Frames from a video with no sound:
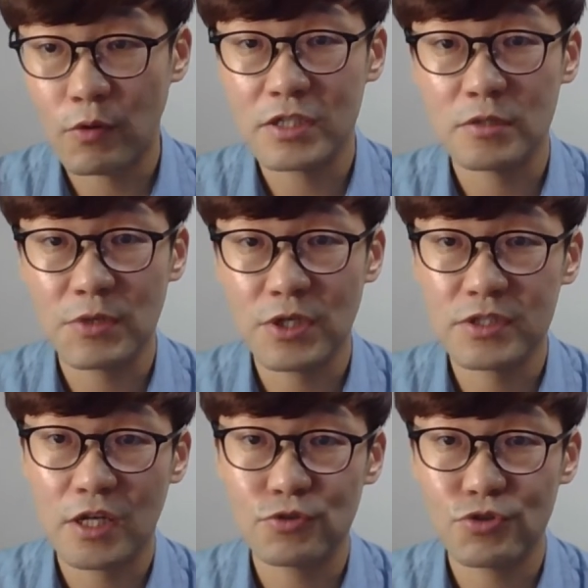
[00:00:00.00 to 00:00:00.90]
하시면
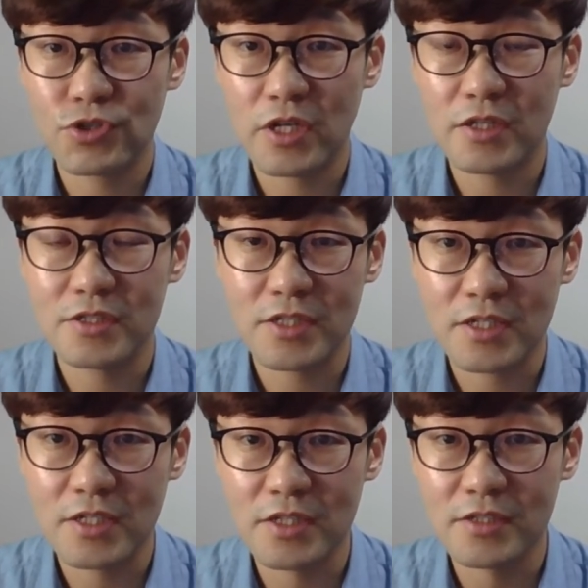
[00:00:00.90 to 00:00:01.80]
제가 추천하는
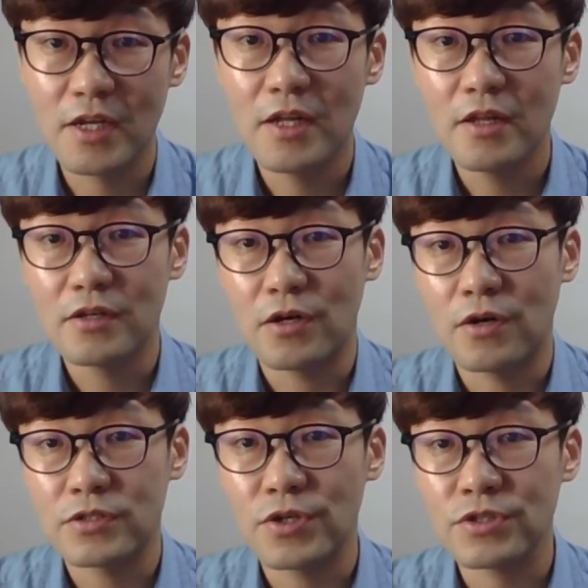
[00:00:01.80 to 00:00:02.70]
책은
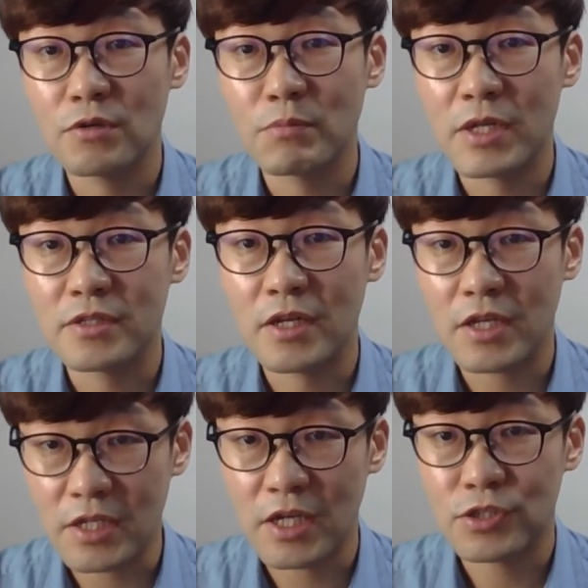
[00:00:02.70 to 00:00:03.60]
어, 청년 발달
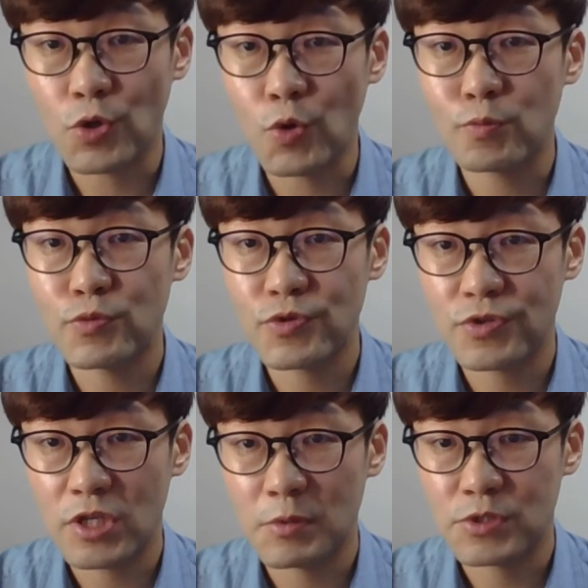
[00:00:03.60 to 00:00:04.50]
이해 정옥분
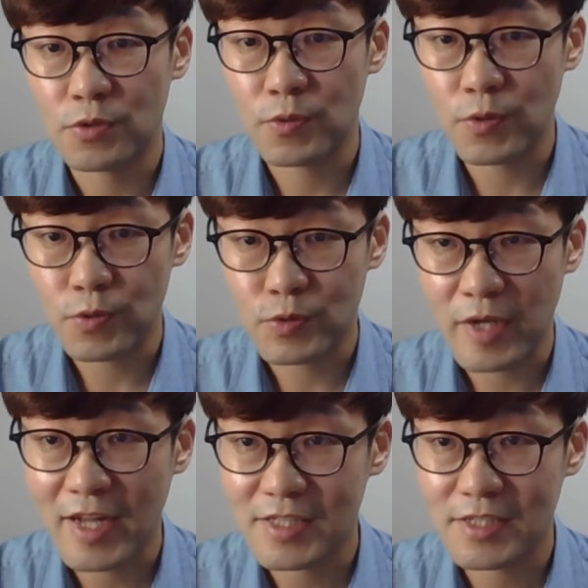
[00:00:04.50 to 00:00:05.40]
선생님이 적고 요즘
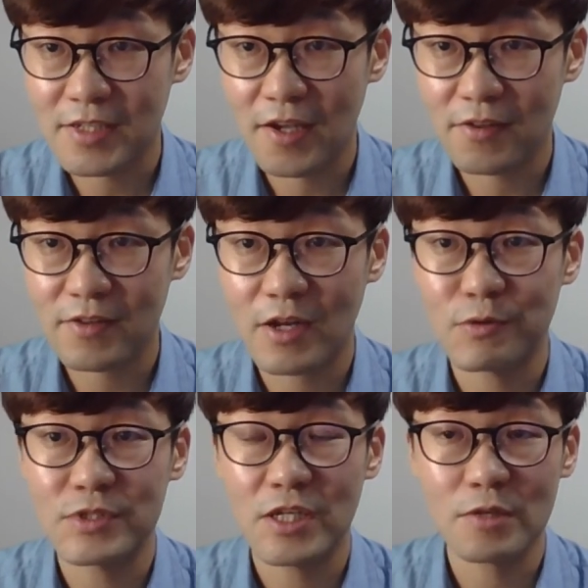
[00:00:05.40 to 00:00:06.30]
학지사에서
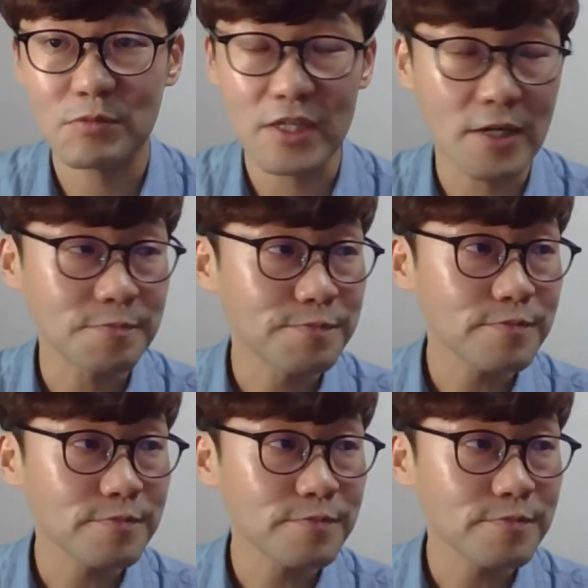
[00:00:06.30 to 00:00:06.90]
나온 책입니다.